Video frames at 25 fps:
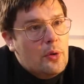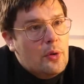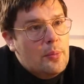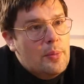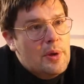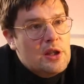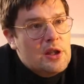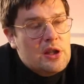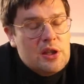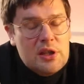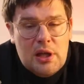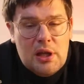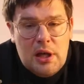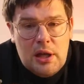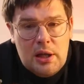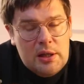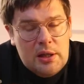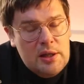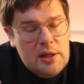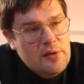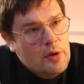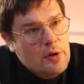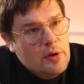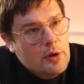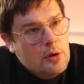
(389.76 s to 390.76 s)
mecs qui
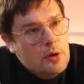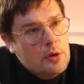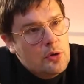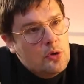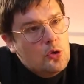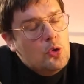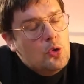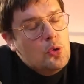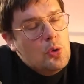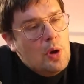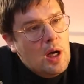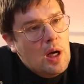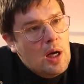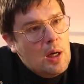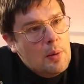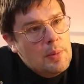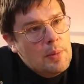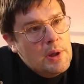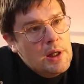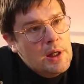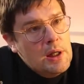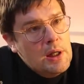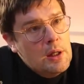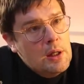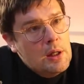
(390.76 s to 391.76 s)
arrivent
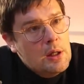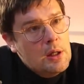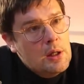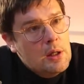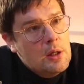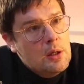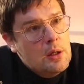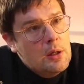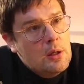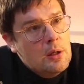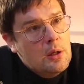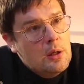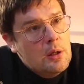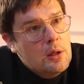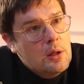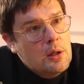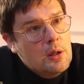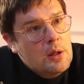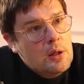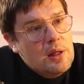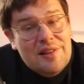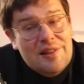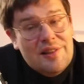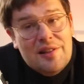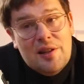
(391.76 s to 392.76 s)
surarmés,
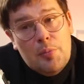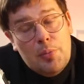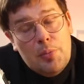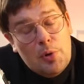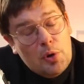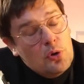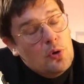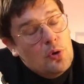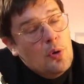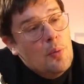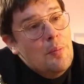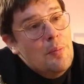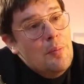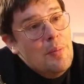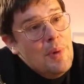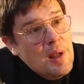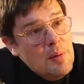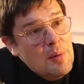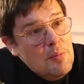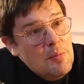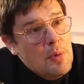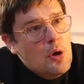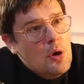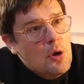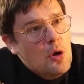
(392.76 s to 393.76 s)
et ils apportent
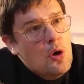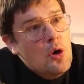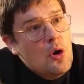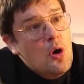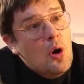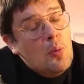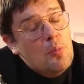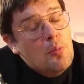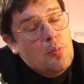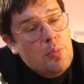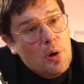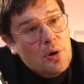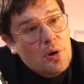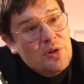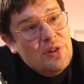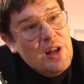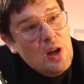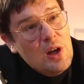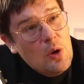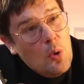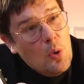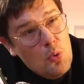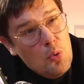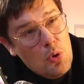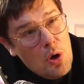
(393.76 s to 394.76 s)
même leur
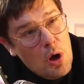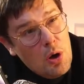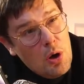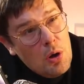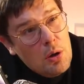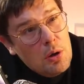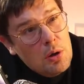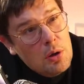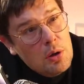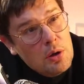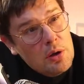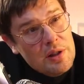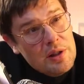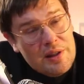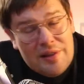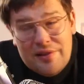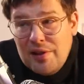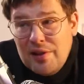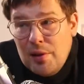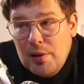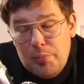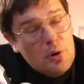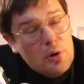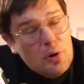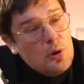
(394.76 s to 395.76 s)
bordel roulant.
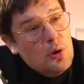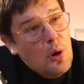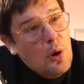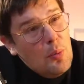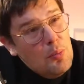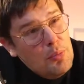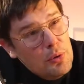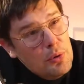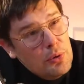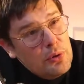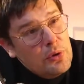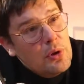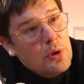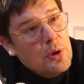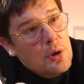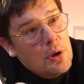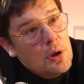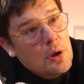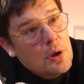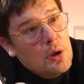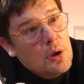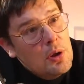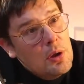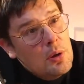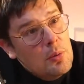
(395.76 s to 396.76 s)
Ils apportent leur pute,
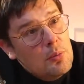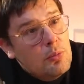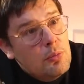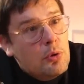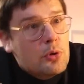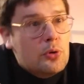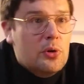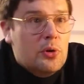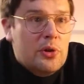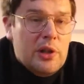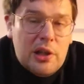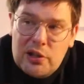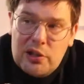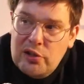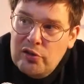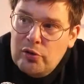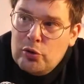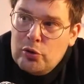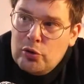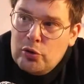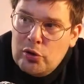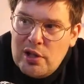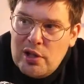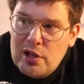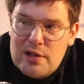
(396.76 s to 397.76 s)
pour te dire qu'ils
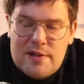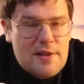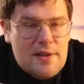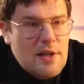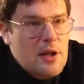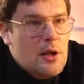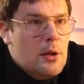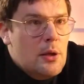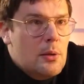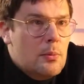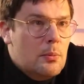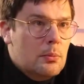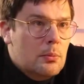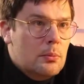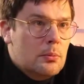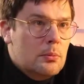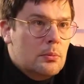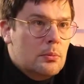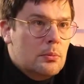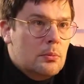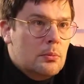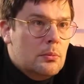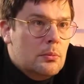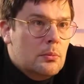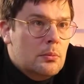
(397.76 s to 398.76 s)
entendent rester.
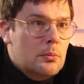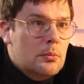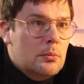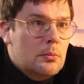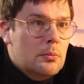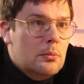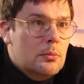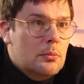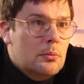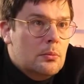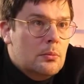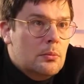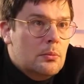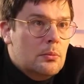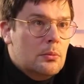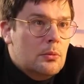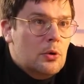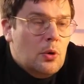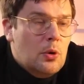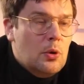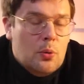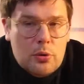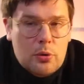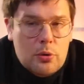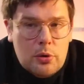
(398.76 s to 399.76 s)

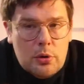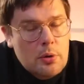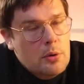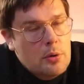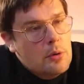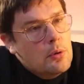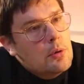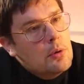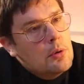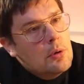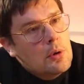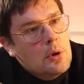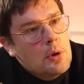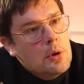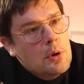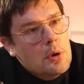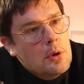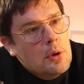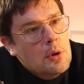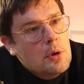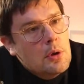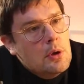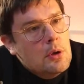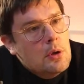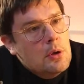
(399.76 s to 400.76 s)
Donc, euh,
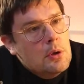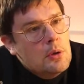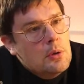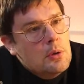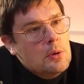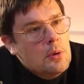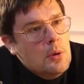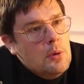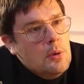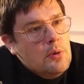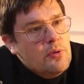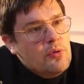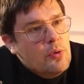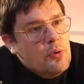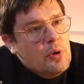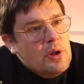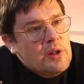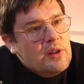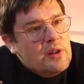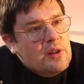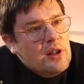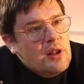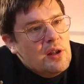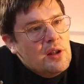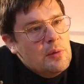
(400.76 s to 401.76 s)
il faut les
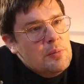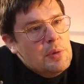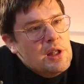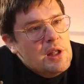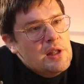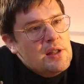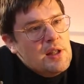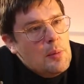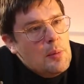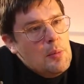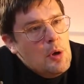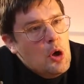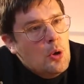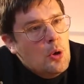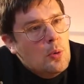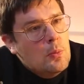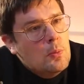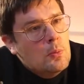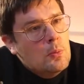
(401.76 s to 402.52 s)
traiter militairement.